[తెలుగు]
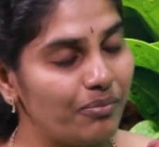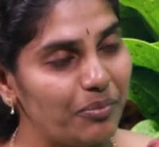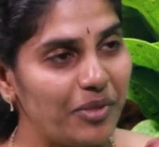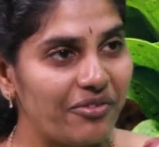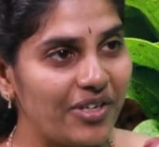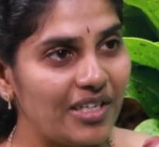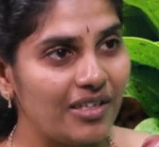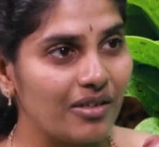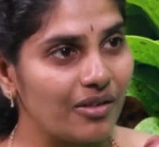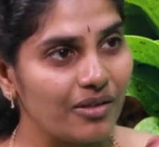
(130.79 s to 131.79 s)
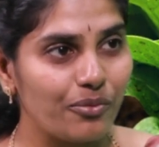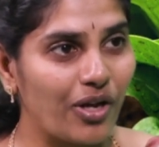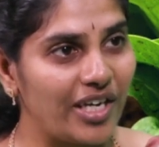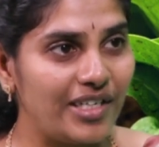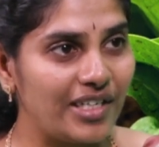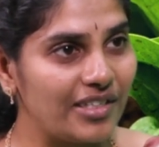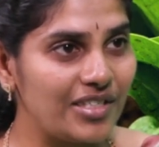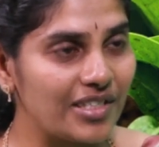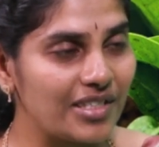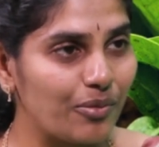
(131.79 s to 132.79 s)
మేము డెఫినెట్గా
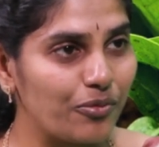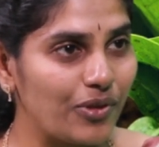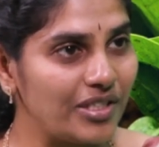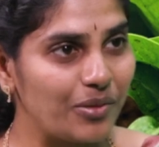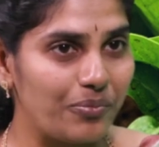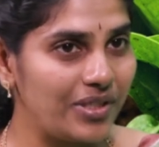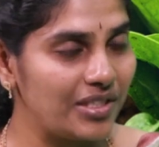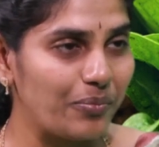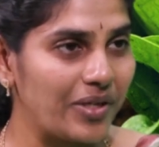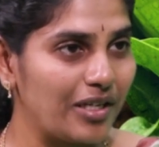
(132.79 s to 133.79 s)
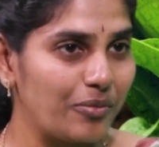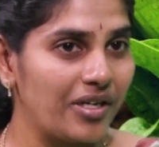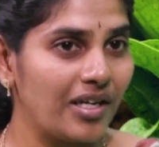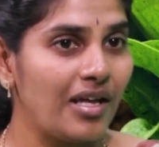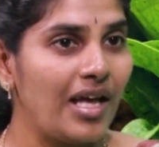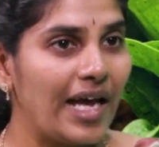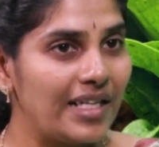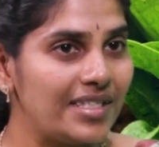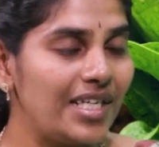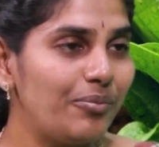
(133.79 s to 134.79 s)
వాలంటీరింగ్ చేస్తాము అని చెప్పి చెప్పారనమాట
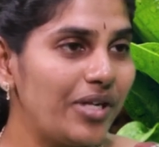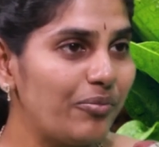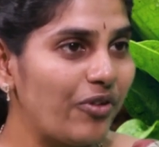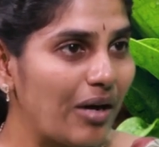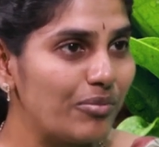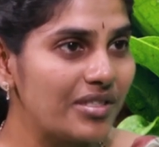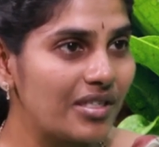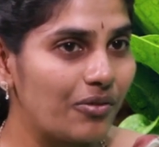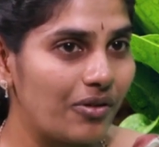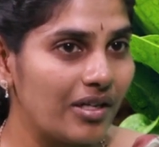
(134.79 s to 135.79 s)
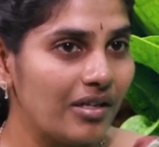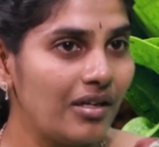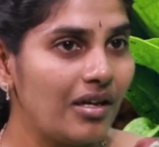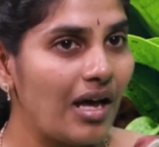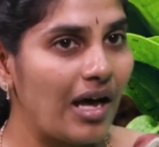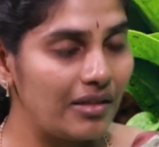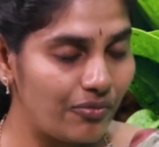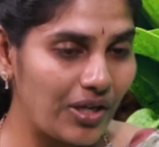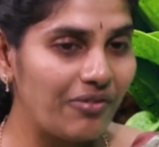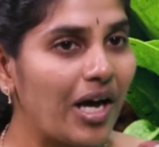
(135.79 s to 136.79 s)
అట్ ది సేమ్ టైం ఫార్మర్స్కి కూడా
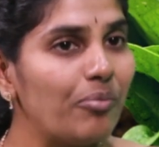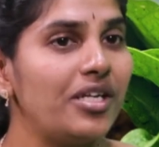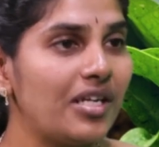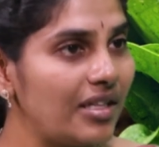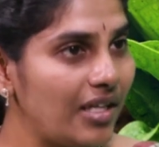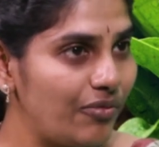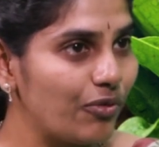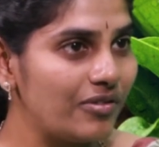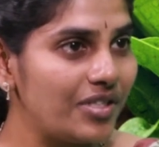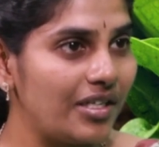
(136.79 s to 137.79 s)
వాళ్ళ ఫ్యామిలీని అంతా ఇన్వాల్వ్